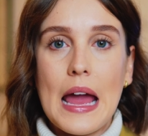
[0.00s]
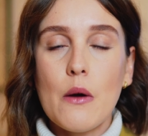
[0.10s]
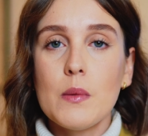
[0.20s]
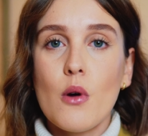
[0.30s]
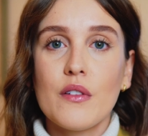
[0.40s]
É
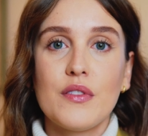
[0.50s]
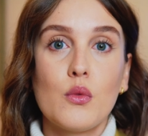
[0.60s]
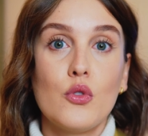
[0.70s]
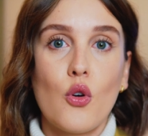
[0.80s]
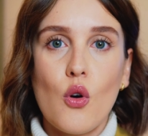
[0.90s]
um
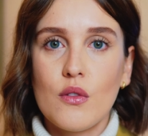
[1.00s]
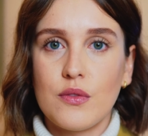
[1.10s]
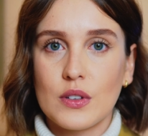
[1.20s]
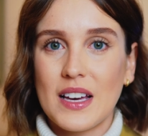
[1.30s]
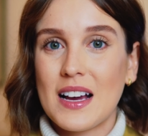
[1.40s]
imóvel
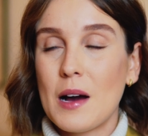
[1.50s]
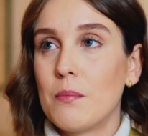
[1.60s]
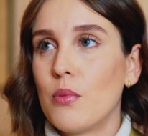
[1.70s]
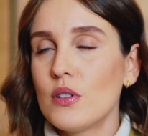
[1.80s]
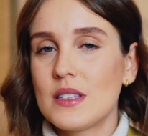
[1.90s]
novo que
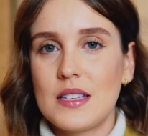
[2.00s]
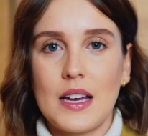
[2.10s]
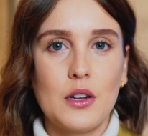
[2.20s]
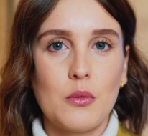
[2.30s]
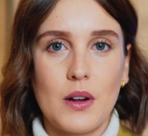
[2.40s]
acabou de
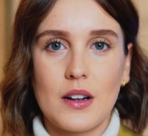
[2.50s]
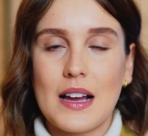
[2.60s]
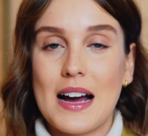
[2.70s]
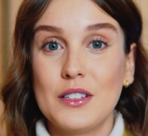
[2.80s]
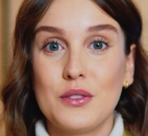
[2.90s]
sair no
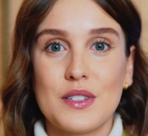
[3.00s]
mercado,